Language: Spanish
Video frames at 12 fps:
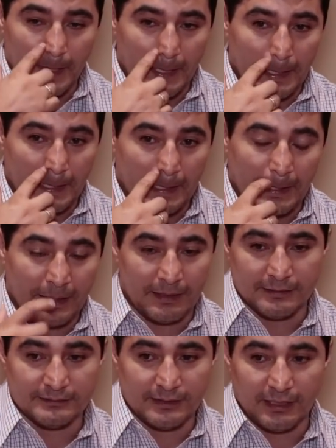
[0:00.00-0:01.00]

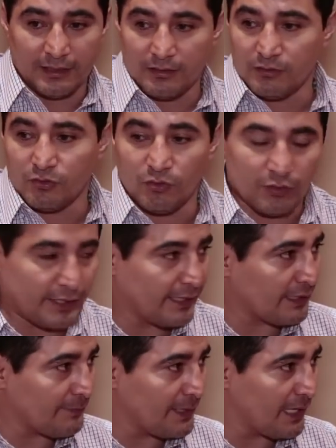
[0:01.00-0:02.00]
eh, este,
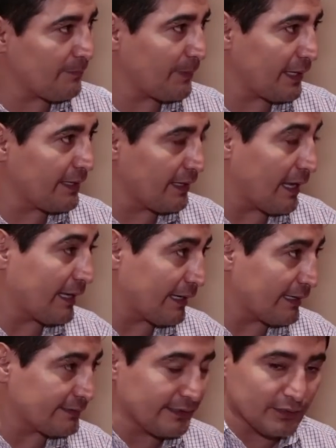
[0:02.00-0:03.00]
correr, caminar para
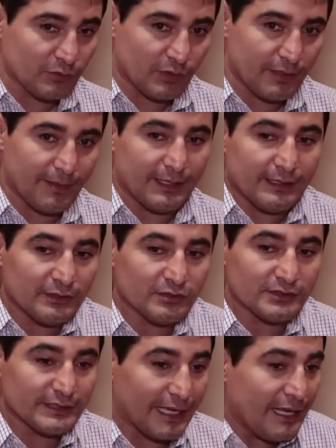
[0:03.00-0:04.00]
alejarte de tu rival.
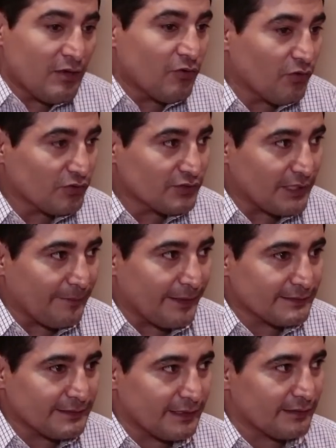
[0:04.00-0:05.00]
Entonces él no lo sabe
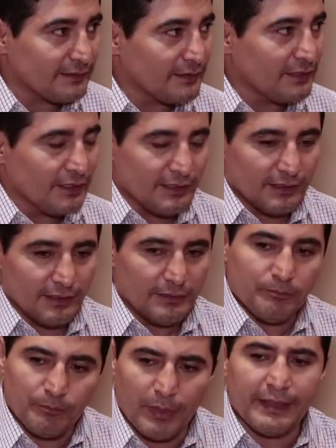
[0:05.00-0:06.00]
hacer. Y
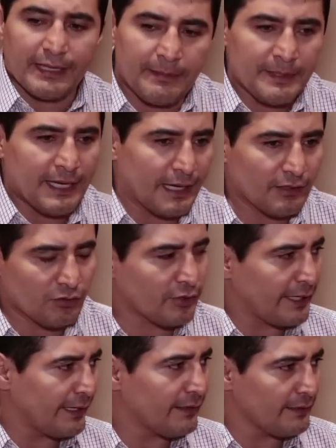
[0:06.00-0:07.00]
puede caminar,
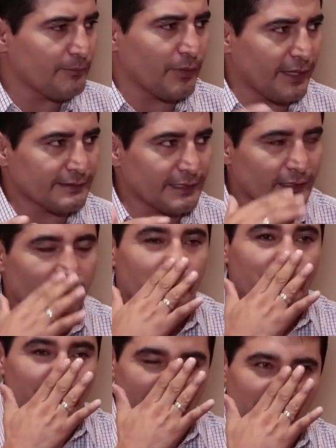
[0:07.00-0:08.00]
correr y puede hacerlo,
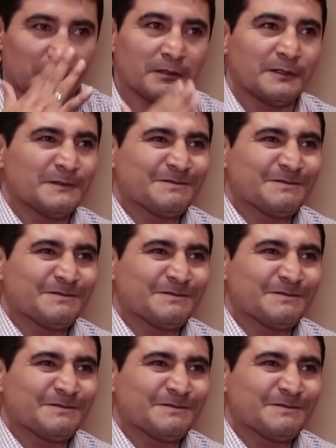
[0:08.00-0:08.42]
pero